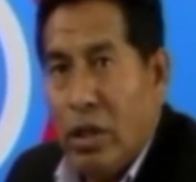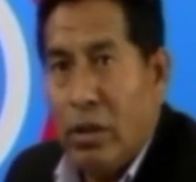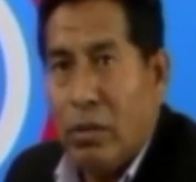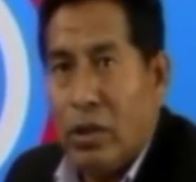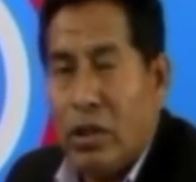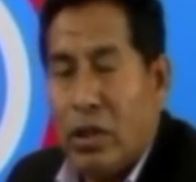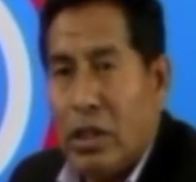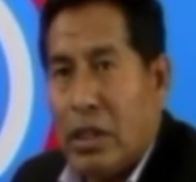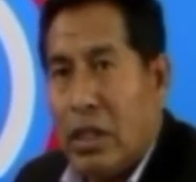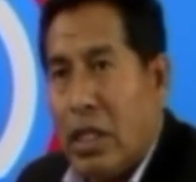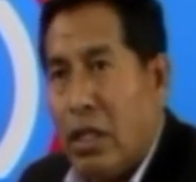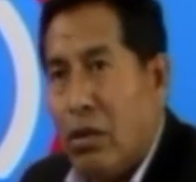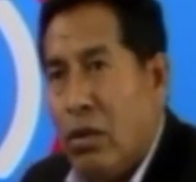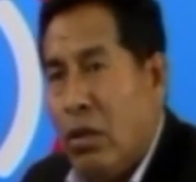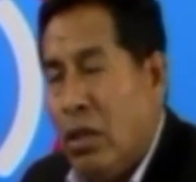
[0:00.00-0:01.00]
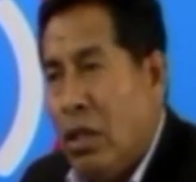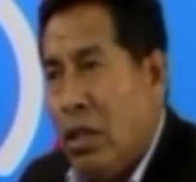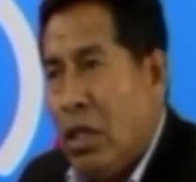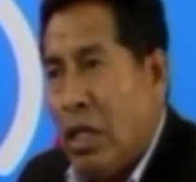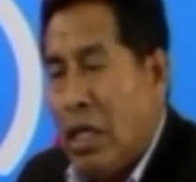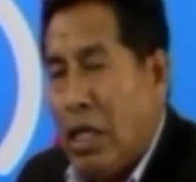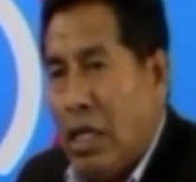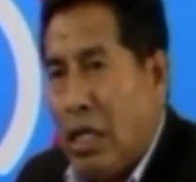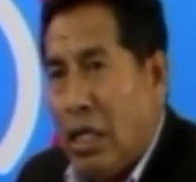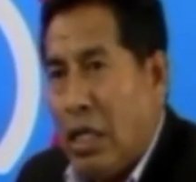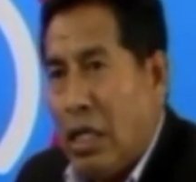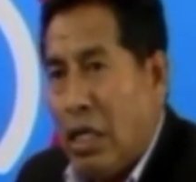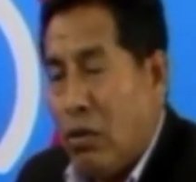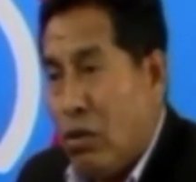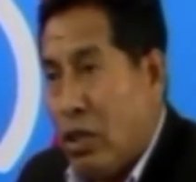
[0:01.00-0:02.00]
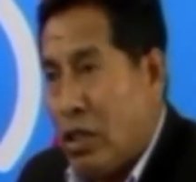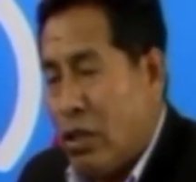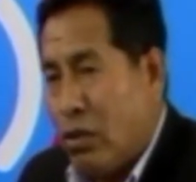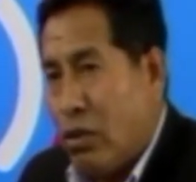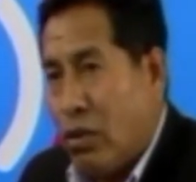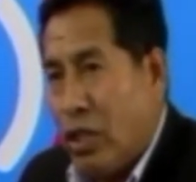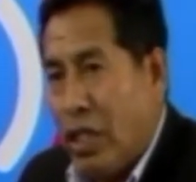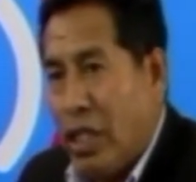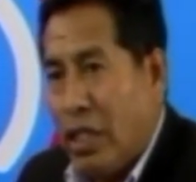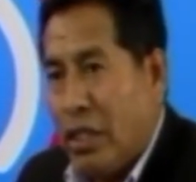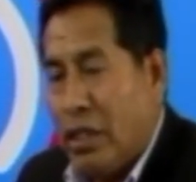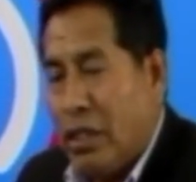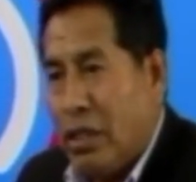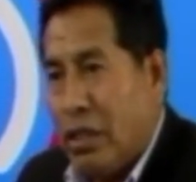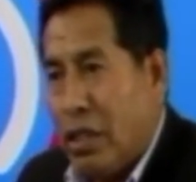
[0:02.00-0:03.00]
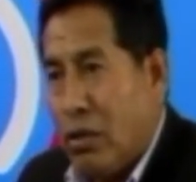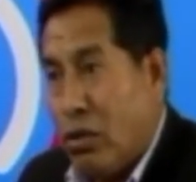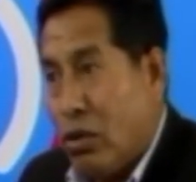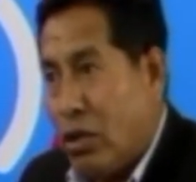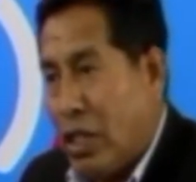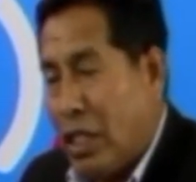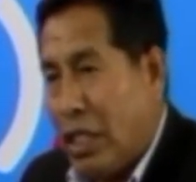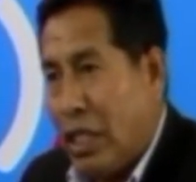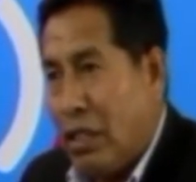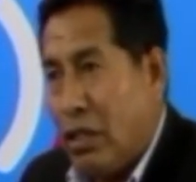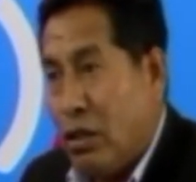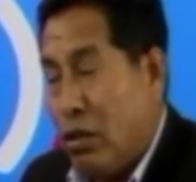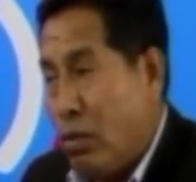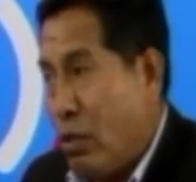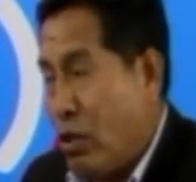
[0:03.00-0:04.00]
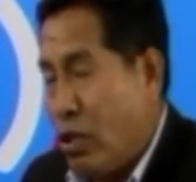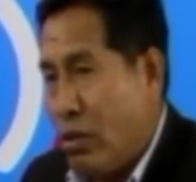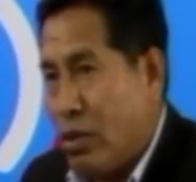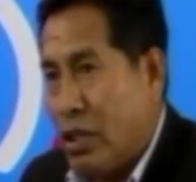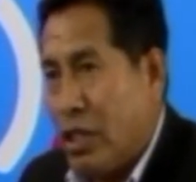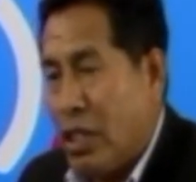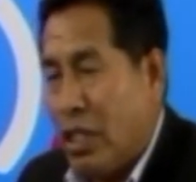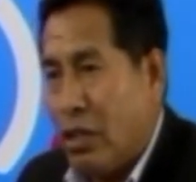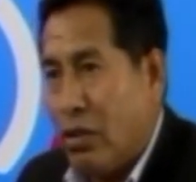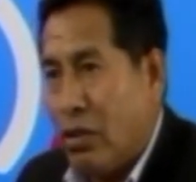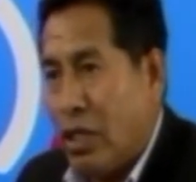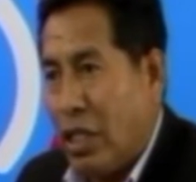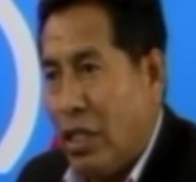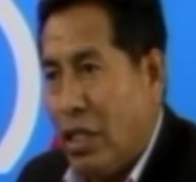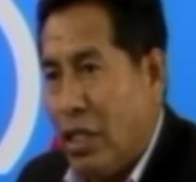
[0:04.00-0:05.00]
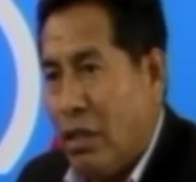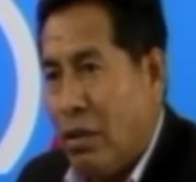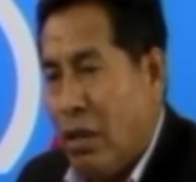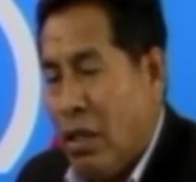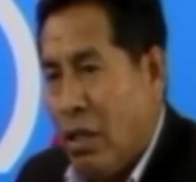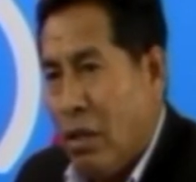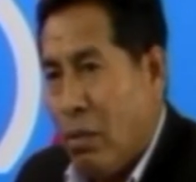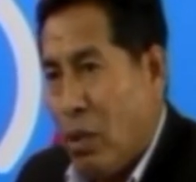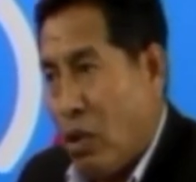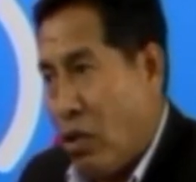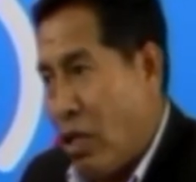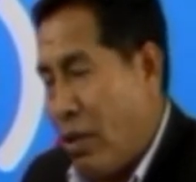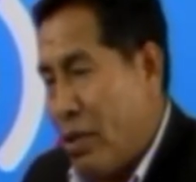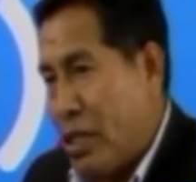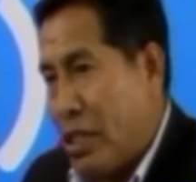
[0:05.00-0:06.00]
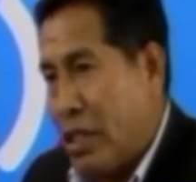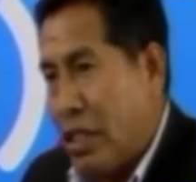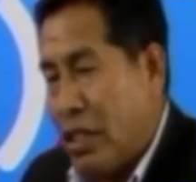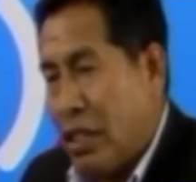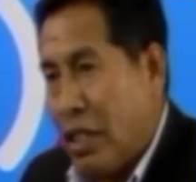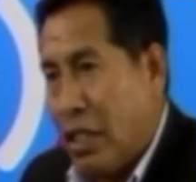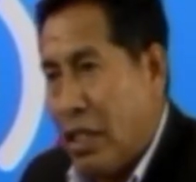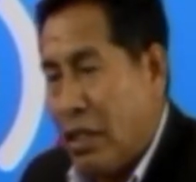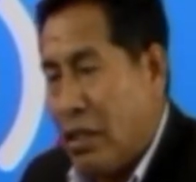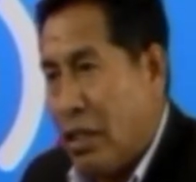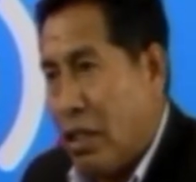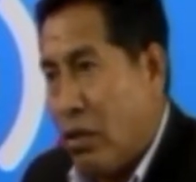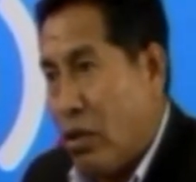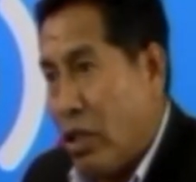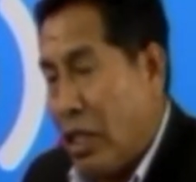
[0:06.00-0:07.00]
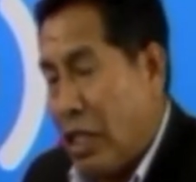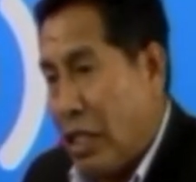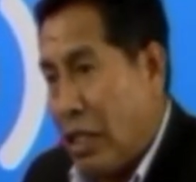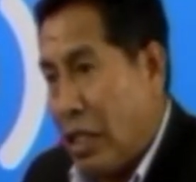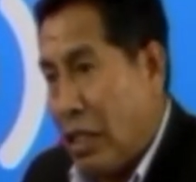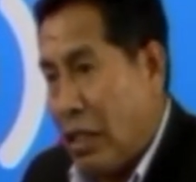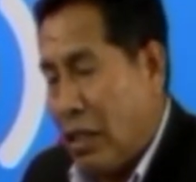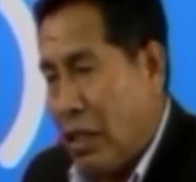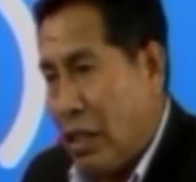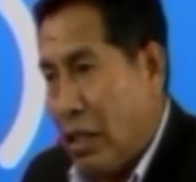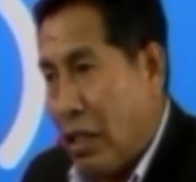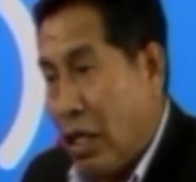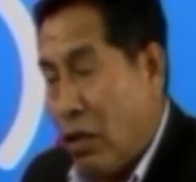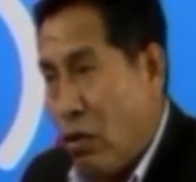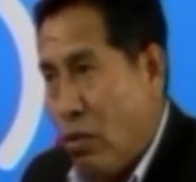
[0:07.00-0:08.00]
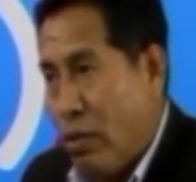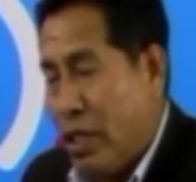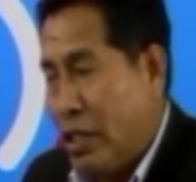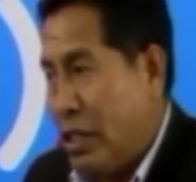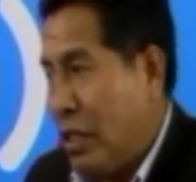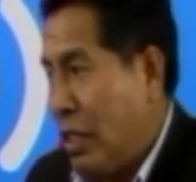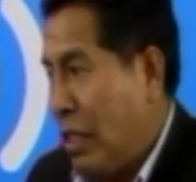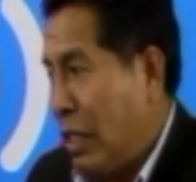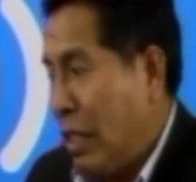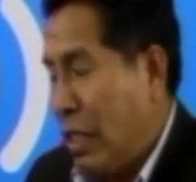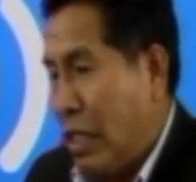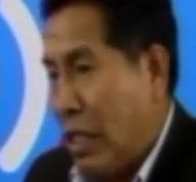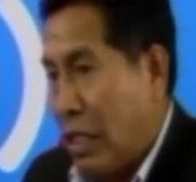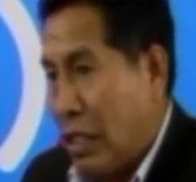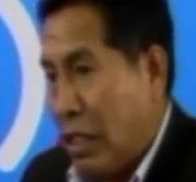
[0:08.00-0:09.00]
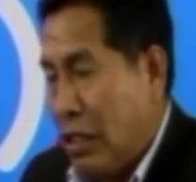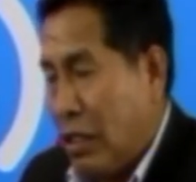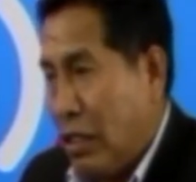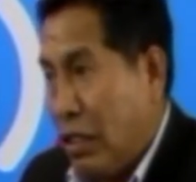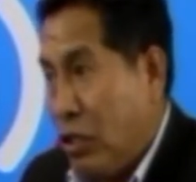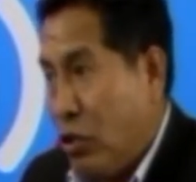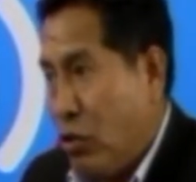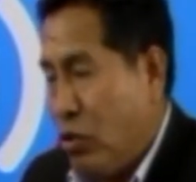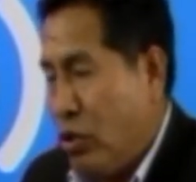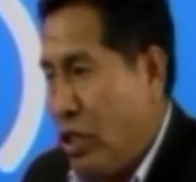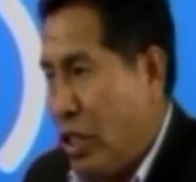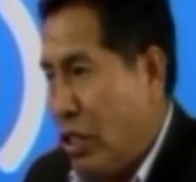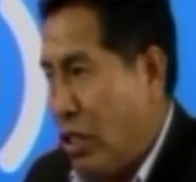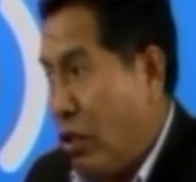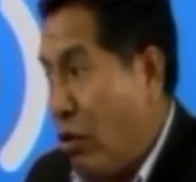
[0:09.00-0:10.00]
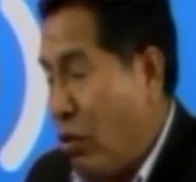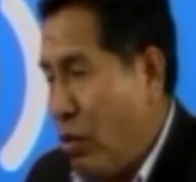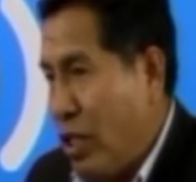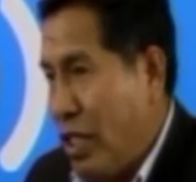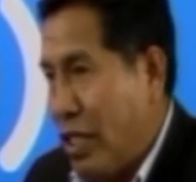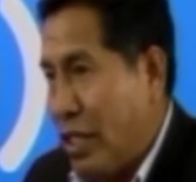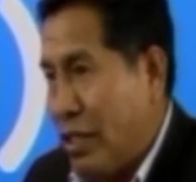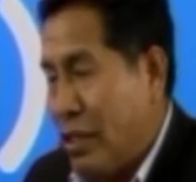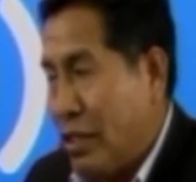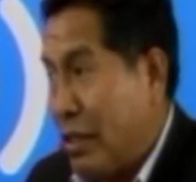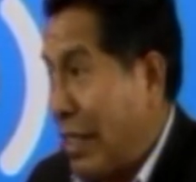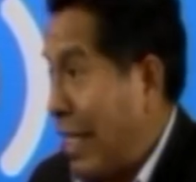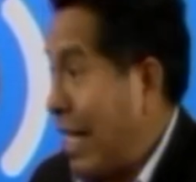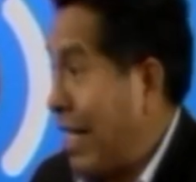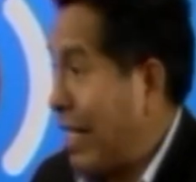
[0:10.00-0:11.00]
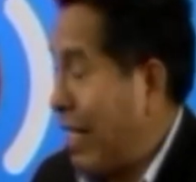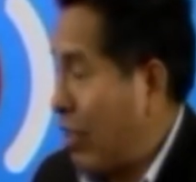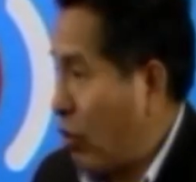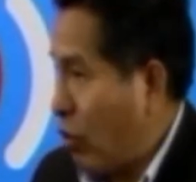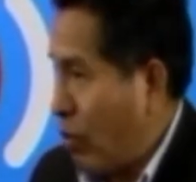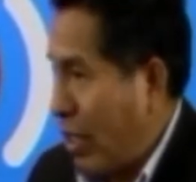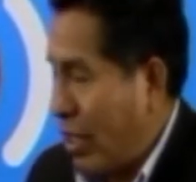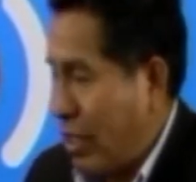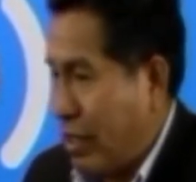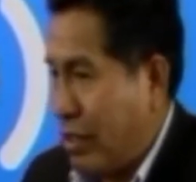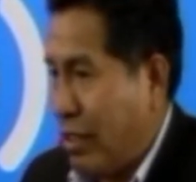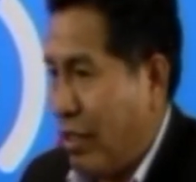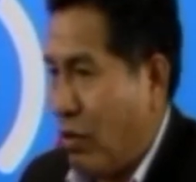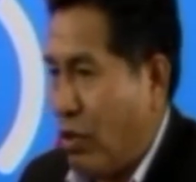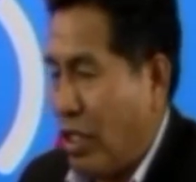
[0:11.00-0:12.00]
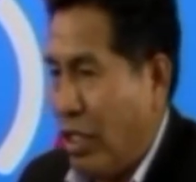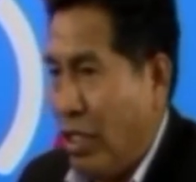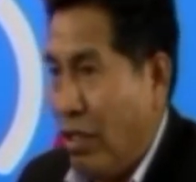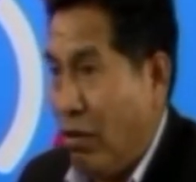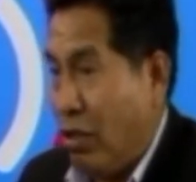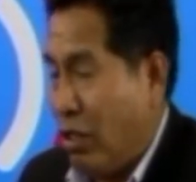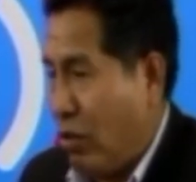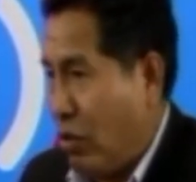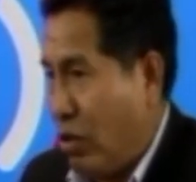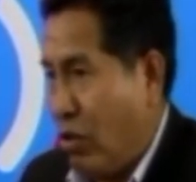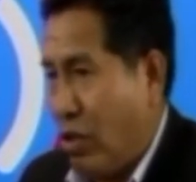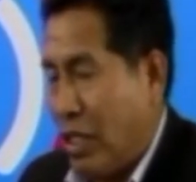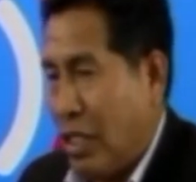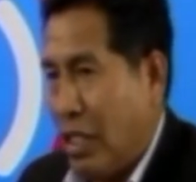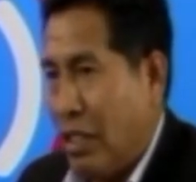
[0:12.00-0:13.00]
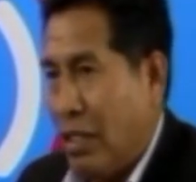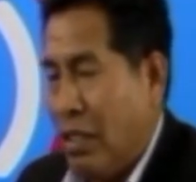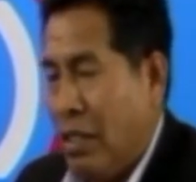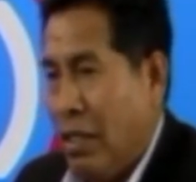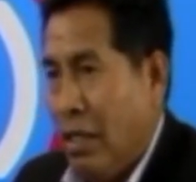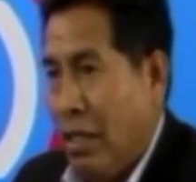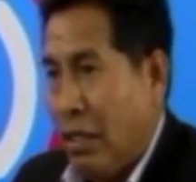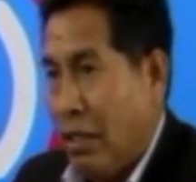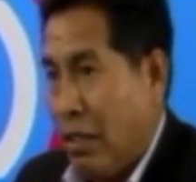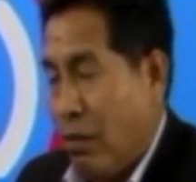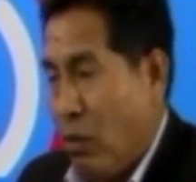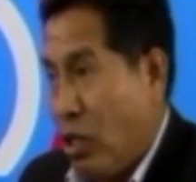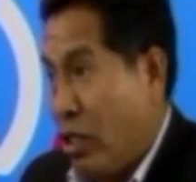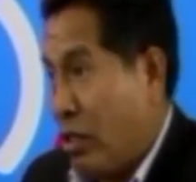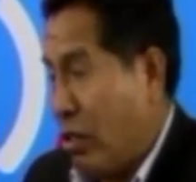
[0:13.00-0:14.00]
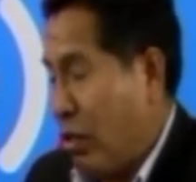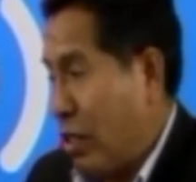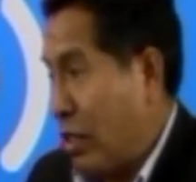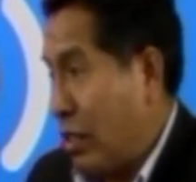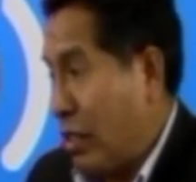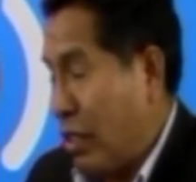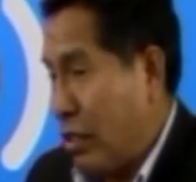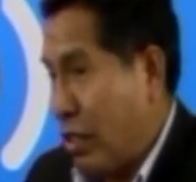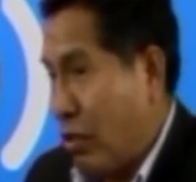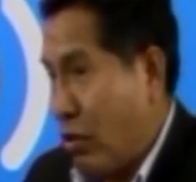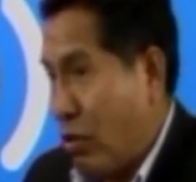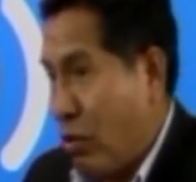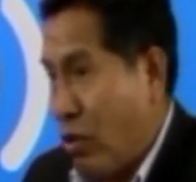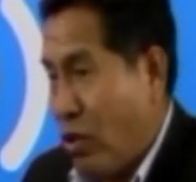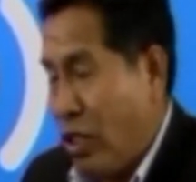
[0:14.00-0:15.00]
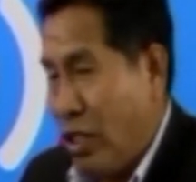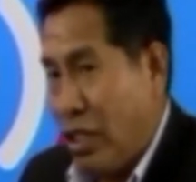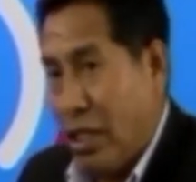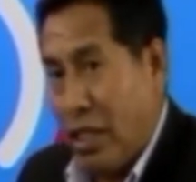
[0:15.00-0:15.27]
hemos estado eh, algunas autoridades, algunos alcaldes, no podíamos decir en la totalidad, pero cabe resaltar, ha estado el alcalde de Carumas, el alcalde de Ichuña, de Ubinas, del Algarrobal, ha estado de Hilo, el único alcalde, también ha estado el señor Mori, de